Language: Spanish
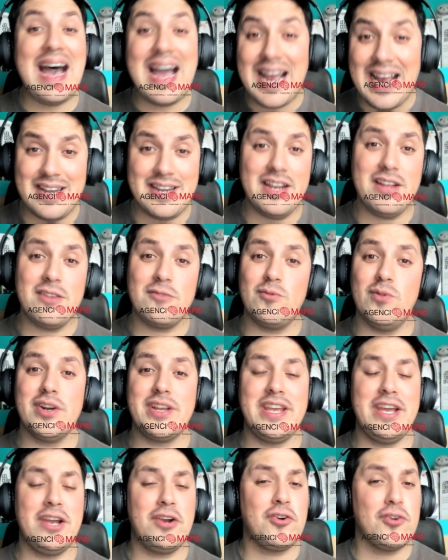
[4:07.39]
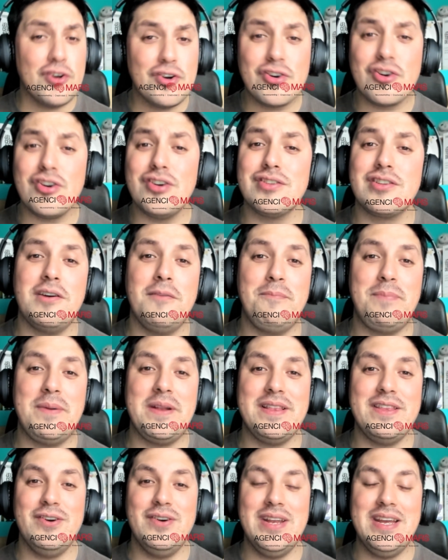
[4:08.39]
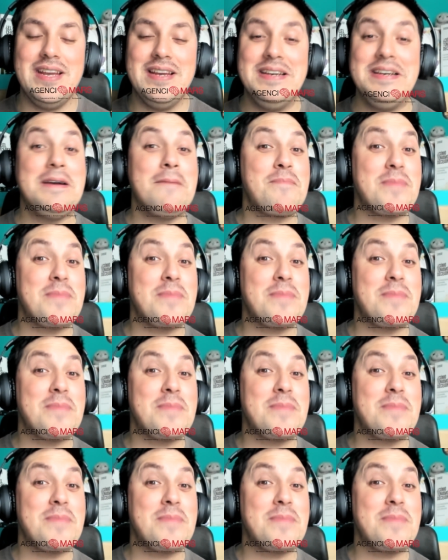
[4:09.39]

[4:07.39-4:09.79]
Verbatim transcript: hagas networking, conozco a otros emprendedores